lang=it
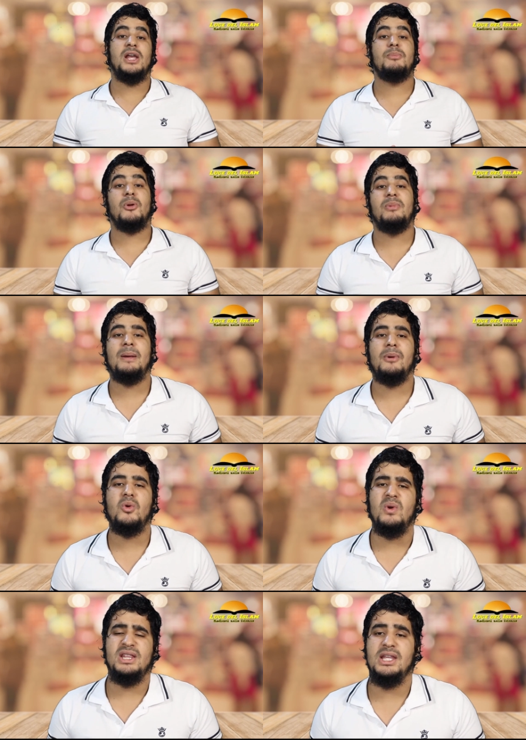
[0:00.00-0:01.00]
Il problema
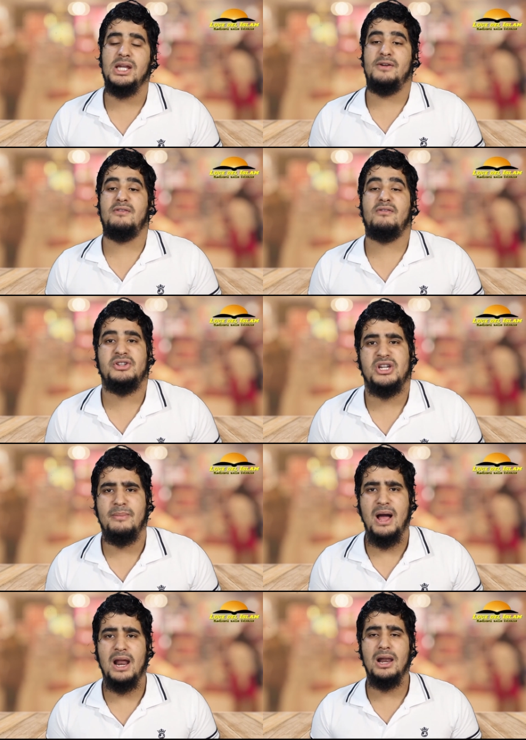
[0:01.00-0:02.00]
quindi che aveva
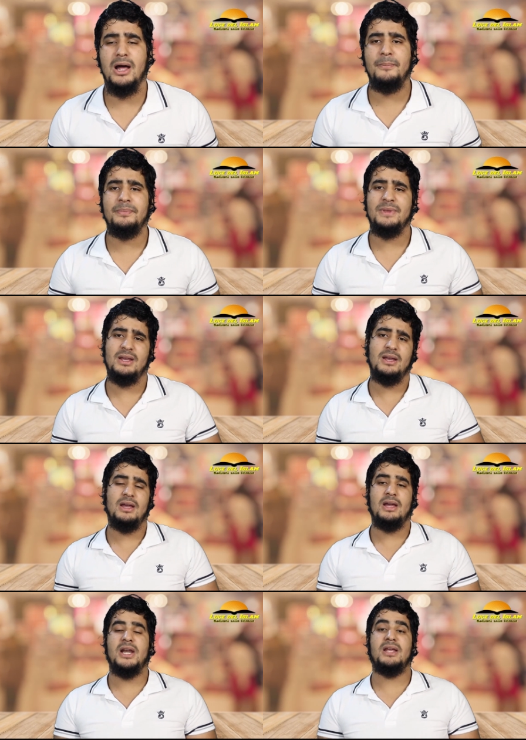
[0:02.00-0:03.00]
Jamal,
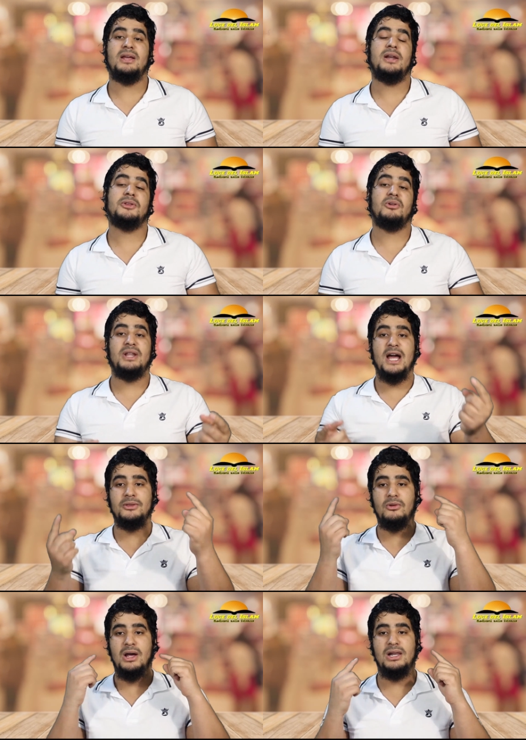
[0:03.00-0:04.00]
ri-
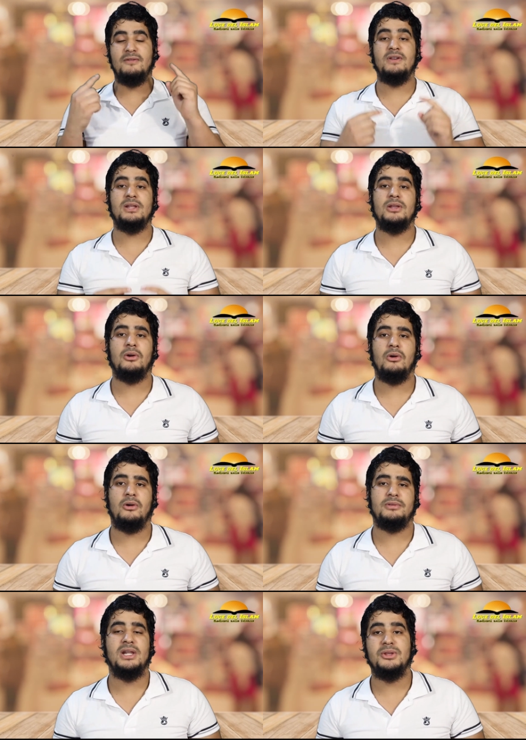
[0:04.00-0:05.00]
ritornando al
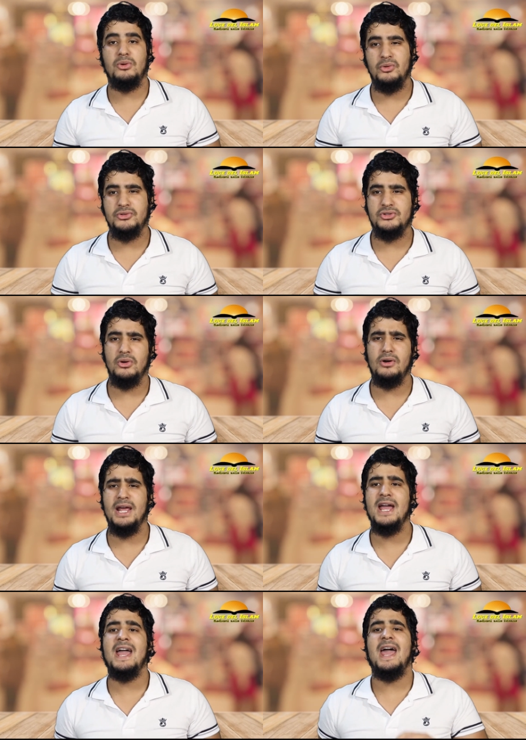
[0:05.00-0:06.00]
video
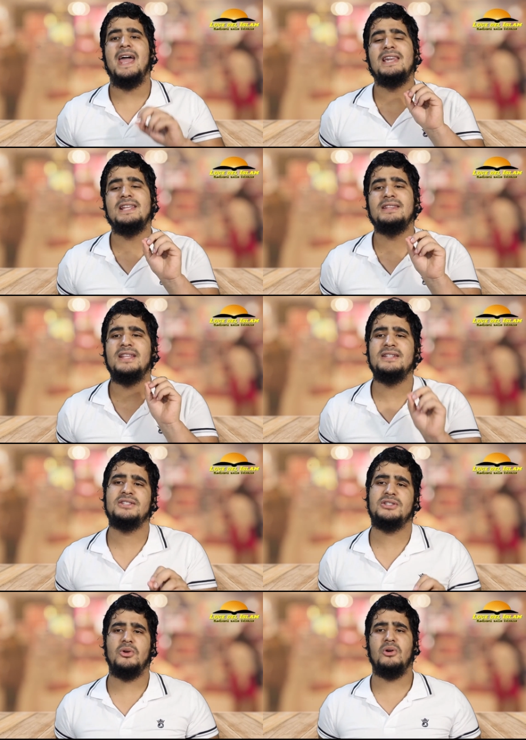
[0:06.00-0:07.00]
dell'introduzione, è
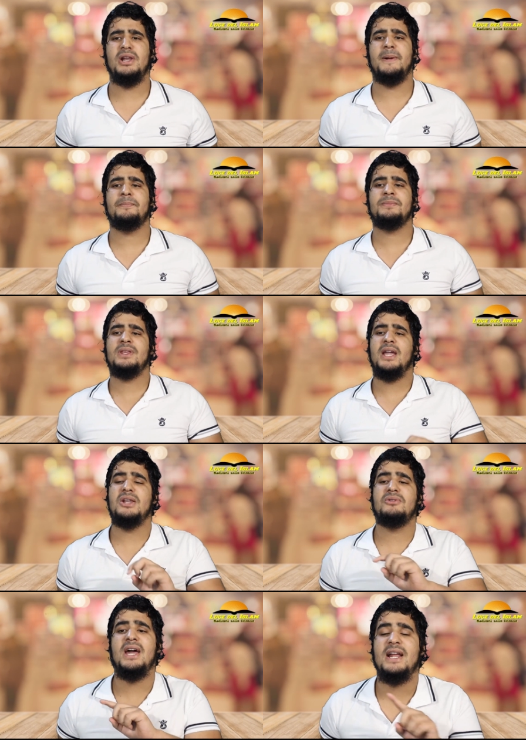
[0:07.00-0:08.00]
l'intenzione che
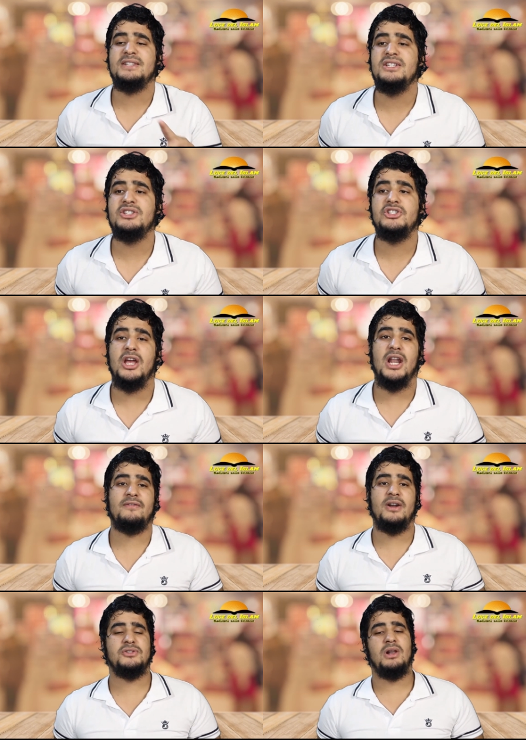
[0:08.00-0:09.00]
non era sincera
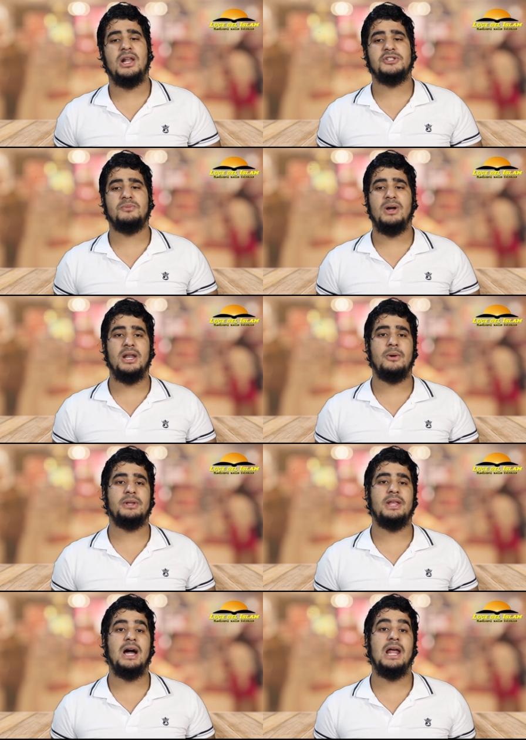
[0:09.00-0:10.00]
verso Allah subhanahu wa
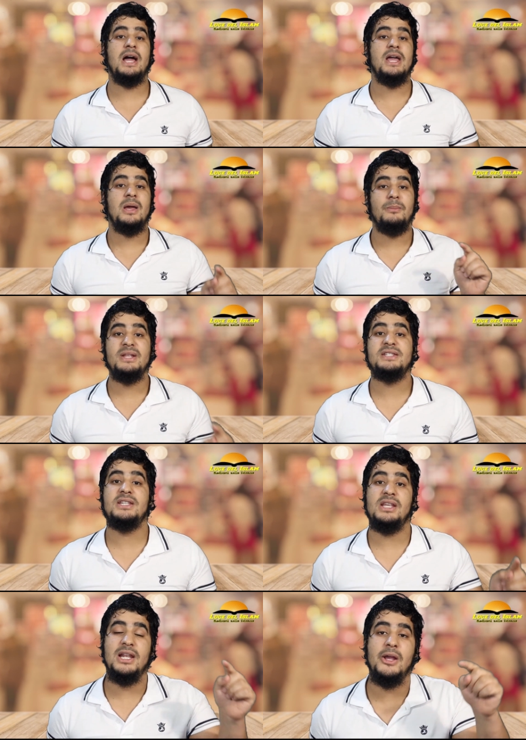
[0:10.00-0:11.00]
ta'ala,
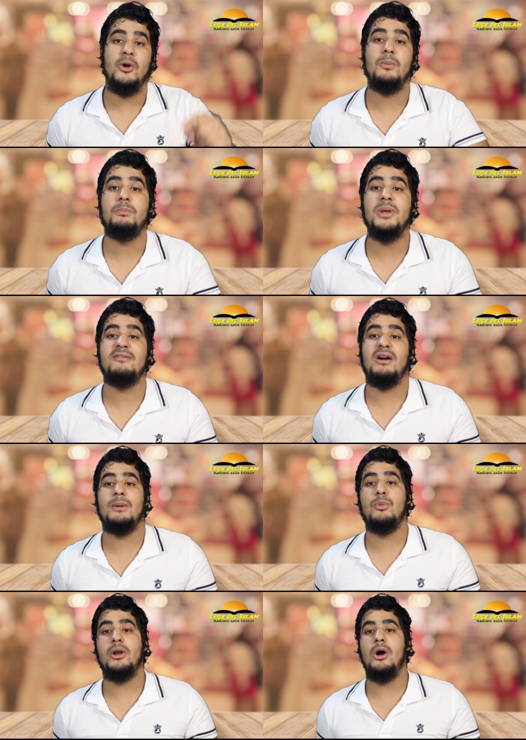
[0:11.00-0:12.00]
bensì egli compiva
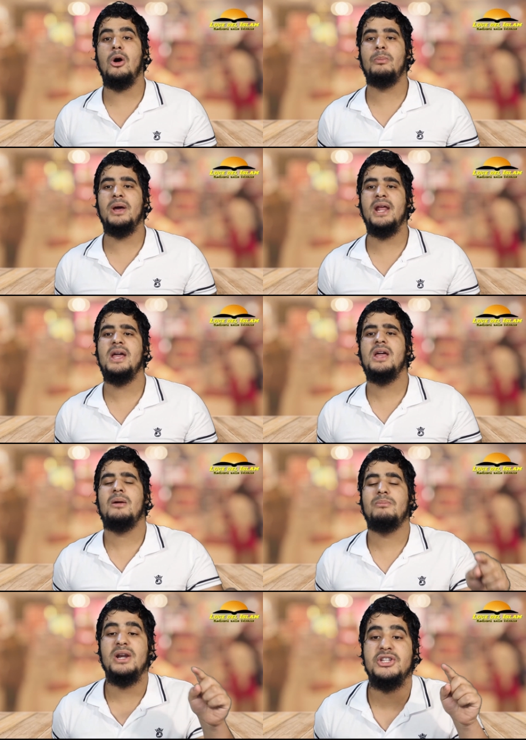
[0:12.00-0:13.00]
le buone opere
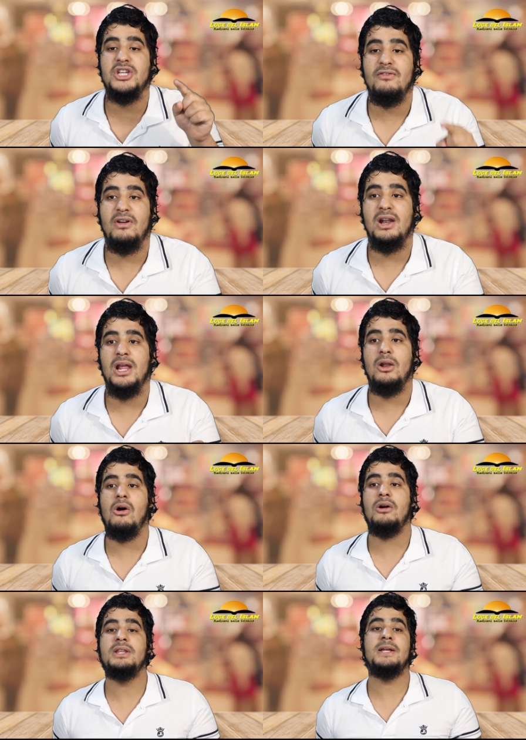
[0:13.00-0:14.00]
per ricevere le
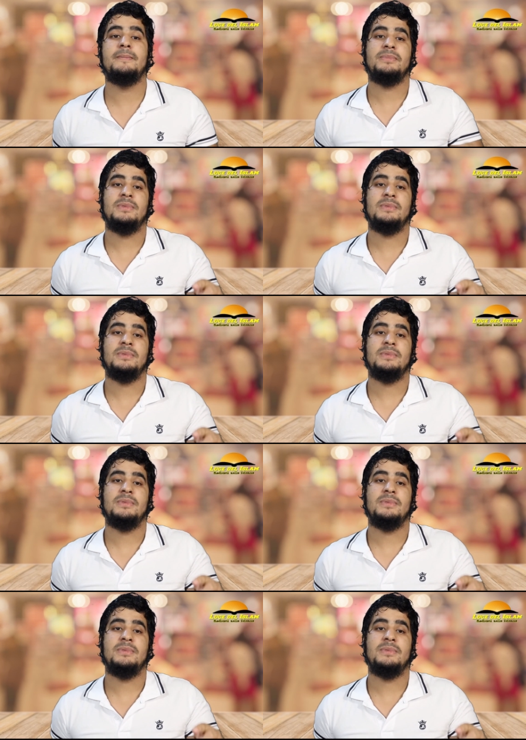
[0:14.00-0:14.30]
lodi